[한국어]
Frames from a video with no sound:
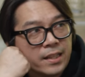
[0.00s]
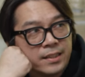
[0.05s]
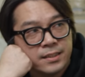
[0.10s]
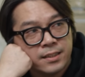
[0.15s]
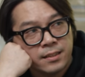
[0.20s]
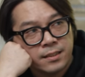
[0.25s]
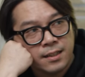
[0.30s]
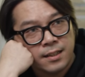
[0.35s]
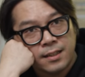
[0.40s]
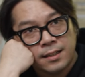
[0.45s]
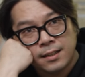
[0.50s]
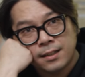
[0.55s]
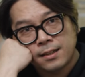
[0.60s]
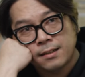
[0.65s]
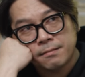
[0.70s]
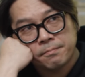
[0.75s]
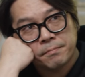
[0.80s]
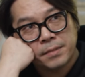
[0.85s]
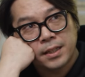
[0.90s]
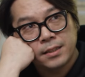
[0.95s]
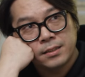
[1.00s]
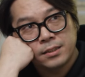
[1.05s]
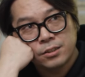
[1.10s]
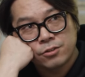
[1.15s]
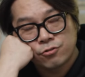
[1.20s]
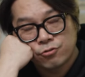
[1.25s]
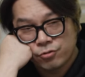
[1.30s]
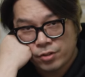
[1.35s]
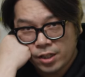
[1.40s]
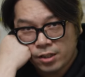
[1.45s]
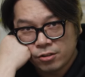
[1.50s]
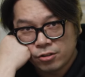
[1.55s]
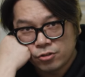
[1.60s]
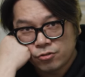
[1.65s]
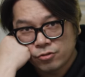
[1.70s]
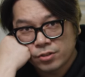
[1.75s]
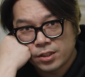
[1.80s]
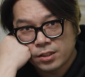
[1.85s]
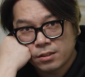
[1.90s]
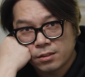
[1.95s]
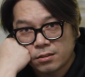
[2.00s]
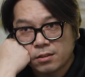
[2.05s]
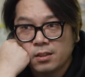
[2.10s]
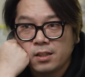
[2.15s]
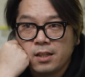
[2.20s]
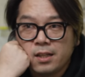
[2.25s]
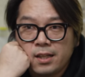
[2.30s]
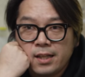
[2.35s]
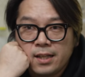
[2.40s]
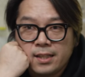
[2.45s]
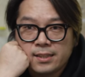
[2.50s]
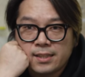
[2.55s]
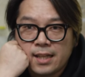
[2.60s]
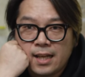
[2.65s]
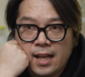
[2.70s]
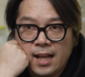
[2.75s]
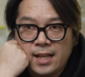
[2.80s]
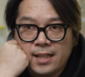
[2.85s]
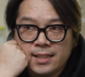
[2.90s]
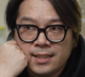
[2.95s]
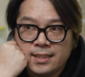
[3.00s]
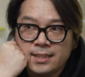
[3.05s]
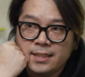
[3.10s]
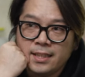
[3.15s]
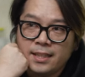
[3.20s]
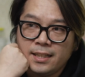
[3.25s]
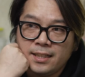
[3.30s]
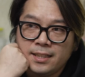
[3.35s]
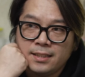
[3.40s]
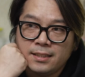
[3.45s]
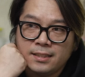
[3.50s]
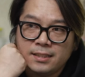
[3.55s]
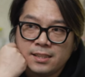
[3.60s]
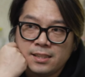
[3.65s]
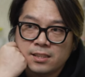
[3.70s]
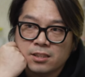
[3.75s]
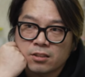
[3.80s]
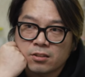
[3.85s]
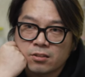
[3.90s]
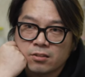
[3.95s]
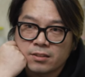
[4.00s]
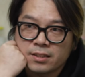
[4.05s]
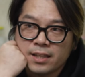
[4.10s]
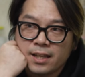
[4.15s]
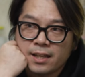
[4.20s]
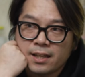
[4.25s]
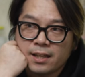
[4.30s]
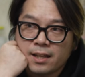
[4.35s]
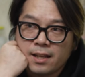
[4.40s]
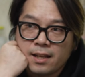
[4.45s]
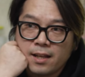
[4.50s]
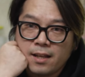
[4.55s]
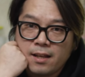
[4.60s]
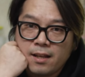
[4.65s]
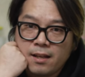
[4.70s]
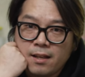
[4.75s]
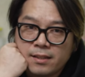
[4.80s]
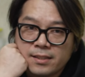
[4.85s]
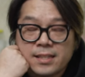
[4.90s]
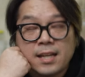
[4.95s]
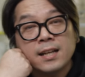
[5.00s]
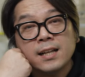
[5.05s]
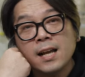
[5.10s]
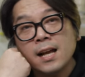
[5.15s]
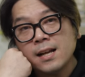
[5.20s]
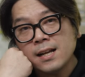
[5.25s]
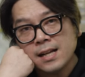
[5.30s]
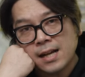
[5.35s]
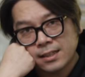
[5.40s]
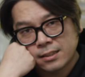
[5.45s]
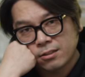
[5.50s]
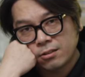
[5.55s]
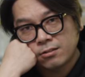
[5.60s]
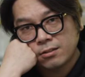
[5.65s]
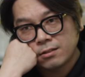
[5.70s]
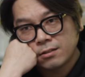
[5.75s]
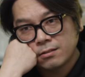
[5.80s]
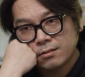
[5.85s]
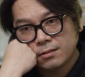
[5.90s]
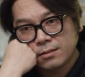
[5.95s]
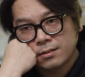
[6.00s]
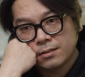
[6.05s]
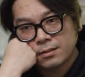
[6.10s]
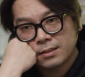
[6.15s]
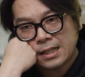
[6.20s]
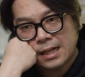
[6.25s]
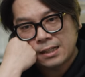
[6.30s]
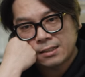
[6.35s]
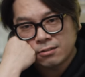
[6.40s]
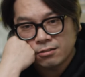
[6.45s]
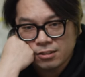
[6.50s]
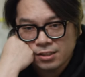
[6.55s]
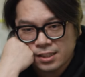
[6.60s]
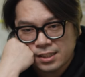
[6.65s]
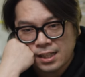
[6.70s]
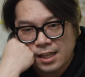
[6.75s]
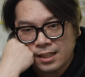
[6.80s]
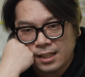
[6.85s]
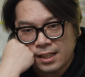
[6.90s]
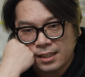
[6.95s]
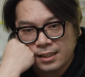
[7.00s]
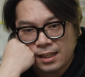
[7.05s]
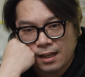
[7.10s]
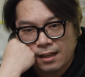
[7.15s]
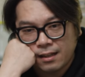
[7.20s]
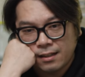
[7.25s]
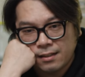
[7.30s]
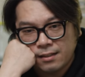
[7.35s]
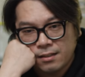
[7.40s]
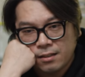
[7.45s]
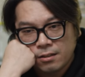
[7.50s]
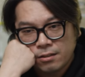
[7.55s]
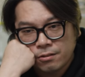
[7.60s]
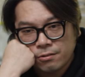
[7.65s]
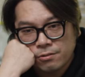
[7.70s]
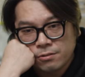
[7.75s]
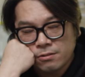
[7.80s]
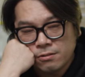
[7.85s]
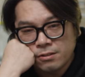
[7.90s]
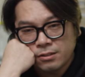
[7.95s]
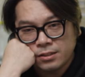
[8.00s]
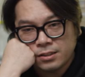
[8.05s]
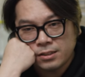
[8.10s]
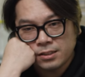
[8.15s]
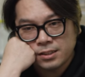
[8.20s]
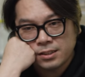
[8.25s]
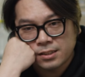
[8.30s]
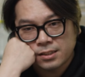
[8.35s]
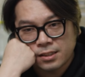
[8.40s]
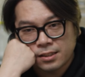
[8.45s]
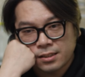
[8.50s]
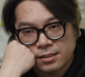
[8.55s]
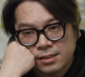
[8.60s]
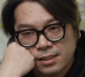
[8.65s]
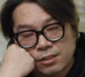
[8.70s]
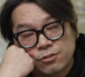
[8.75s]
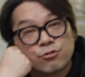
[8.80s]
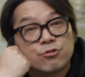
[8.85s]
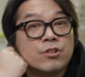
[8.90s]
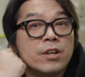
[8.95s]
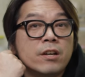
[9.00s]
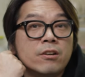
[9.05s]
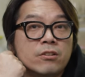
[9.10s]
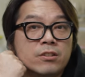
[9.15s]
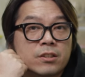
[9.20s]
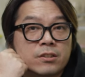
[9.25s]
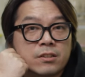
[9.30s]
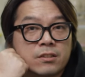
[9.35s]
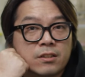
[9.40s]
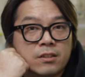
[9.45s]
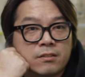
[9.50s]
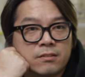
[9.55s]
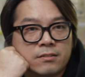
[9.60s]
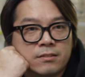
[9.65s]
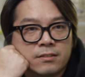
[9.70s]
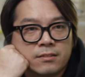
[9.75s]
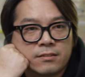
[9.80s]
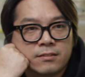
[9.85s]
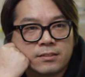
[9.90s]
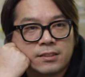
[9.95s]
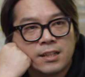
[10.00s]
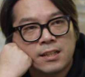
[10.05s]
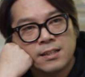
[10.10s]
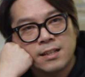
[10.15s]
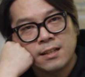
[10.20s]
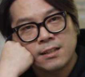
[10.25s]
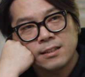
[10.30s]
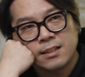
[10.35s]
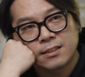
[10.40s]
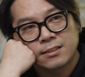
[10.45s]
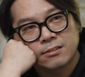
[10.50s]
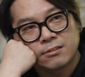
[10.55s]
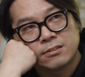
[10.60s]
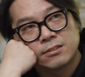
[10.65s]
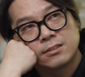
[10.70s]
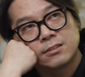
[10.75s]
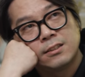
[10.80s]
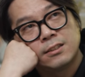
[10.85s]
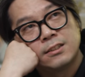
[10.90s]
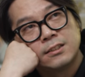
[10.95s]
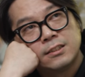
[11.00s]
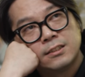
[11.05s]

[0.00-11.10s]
제가 만든 유행어 중에서 제일 크게 히트를 쳤던 게 착한 가격, 가격이 착하다. 그런 것들이 이제 제 유행어였어요. 착한 가격을